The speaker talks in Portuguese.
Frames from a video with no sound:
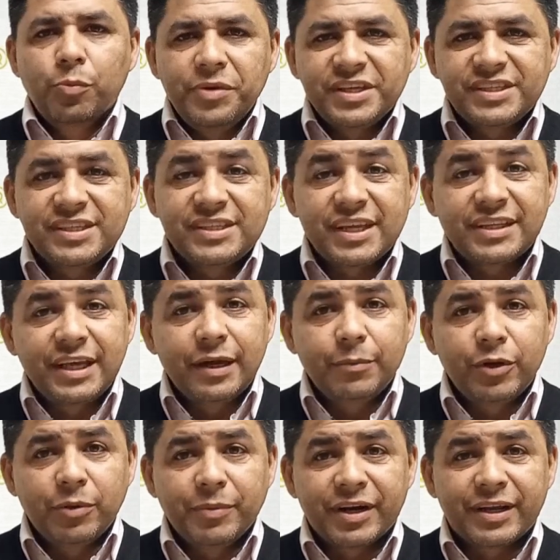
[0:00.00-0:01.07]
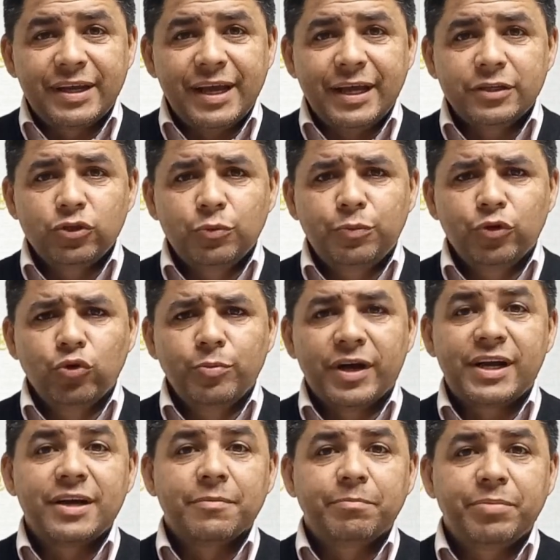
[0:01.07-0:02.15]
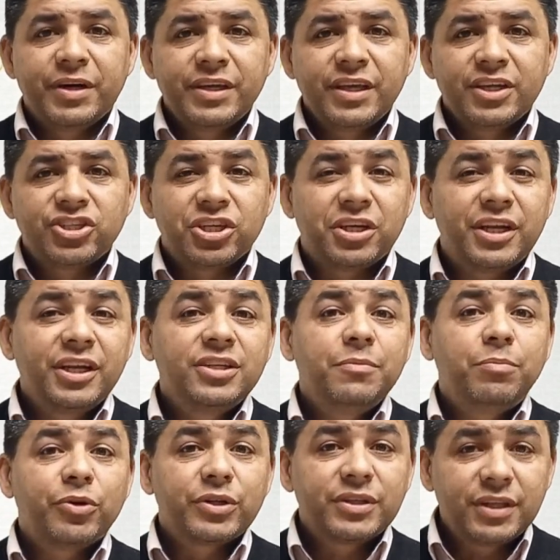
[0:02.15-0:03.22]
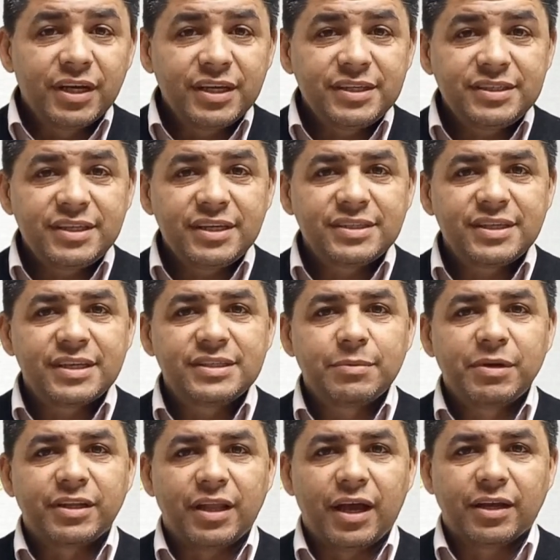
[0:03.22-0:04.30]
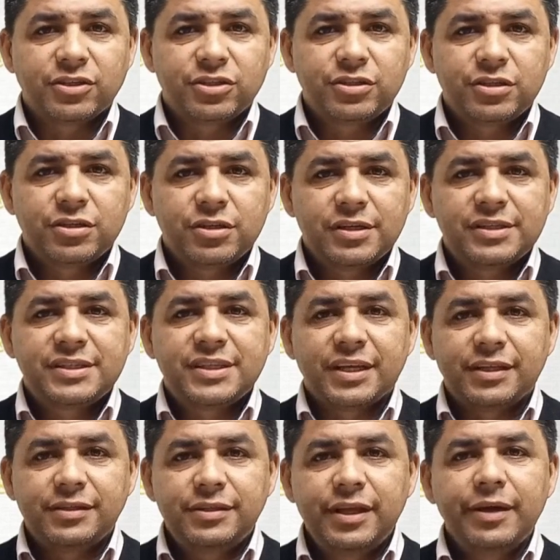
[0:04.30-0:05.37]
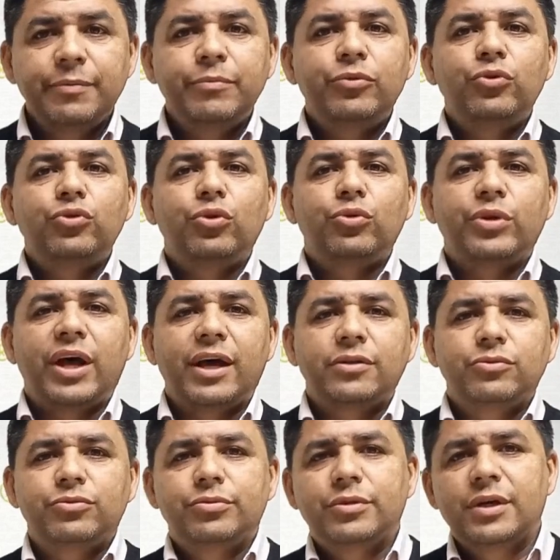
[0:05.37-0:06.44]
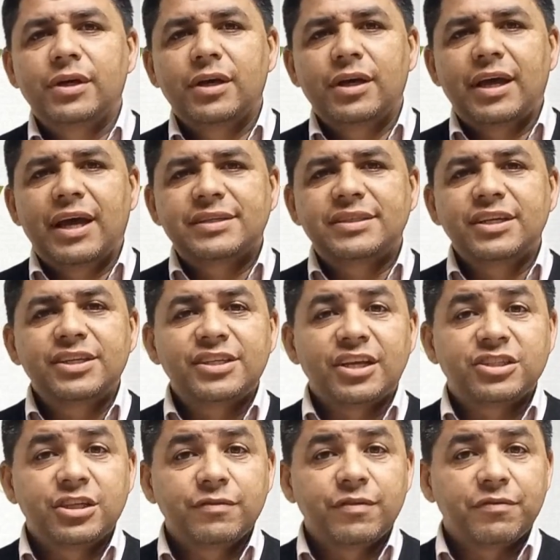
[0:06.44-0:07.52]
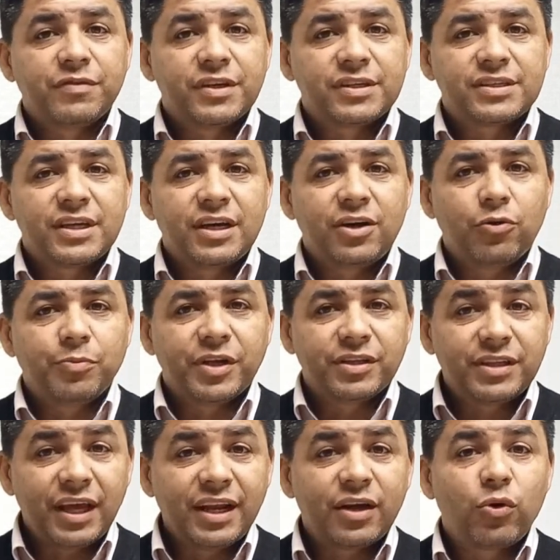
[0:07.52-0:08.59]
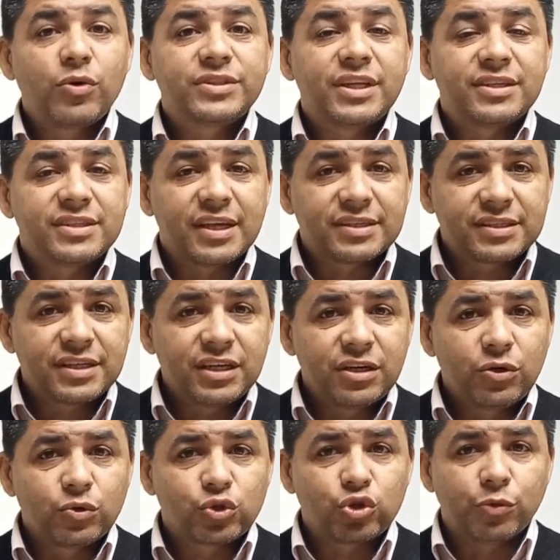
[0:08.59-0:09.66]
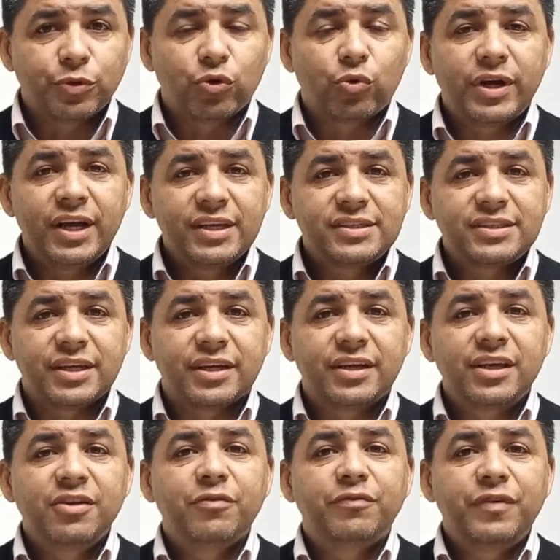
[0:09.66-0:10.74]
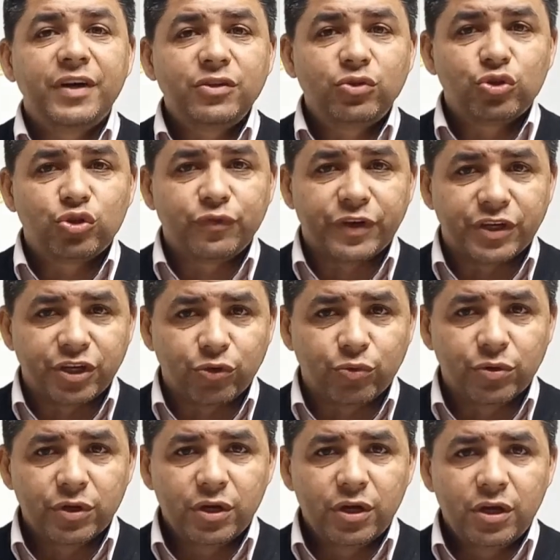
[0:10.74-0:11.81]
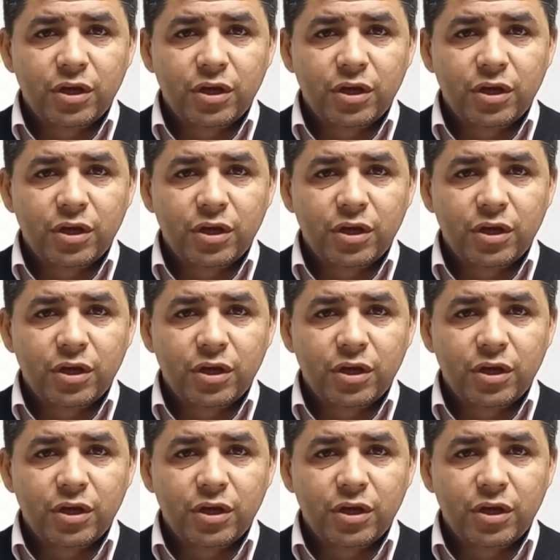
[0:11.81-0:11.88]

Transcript: O mês de setembro é marcado por uma campanha de grande importância e sensibilidade, Setembro Dourado. Essa iniciativa visa aumentar a conscientização sobre o câncer infanto-juvenil,